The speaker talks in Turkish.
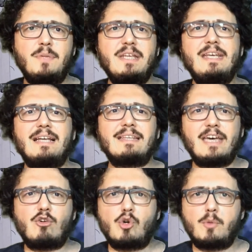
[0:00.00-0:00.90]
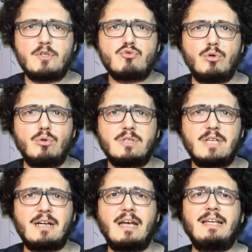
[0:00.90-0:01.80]
Bir yanda ekonomik
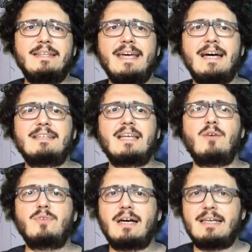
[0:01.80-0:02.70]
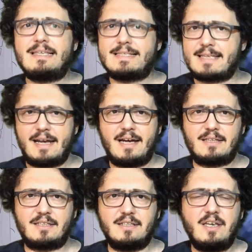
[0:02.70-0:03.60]
zorluklar, diğer tarafta insan
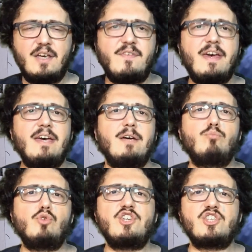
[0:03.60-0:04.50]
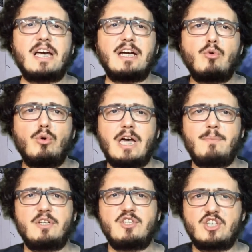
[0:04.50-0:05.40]
hayatı ve bu işten
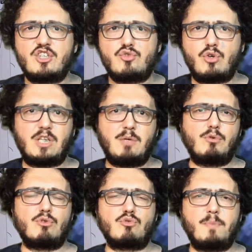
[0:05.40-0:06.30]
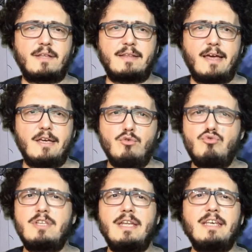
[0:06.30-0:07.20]
kolay bir çıkış yok gibi gözükmekte.
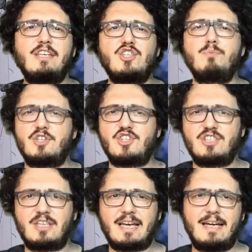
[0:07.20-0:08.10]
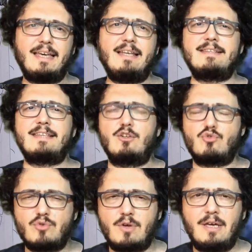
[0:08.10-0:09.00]
Üstelik işin başında dahi değiliz
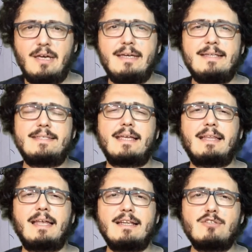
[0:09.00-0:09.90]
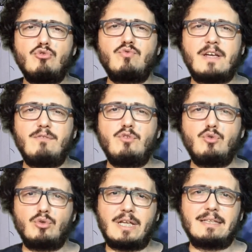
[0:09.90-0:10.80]
henüz. İsteklerinizi lütfen
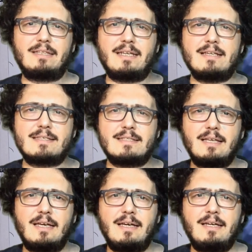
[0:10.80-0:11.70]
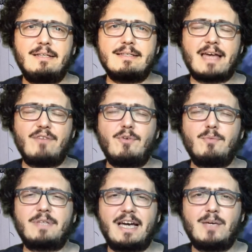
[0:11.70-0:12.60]
videonun altına yazın.
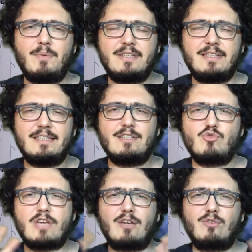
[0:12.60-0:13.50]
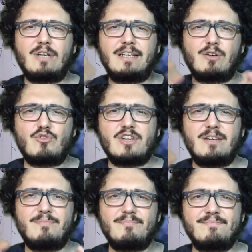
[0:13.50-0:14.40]
Sayfamı takip edin. Güzel günlerde görüşelim.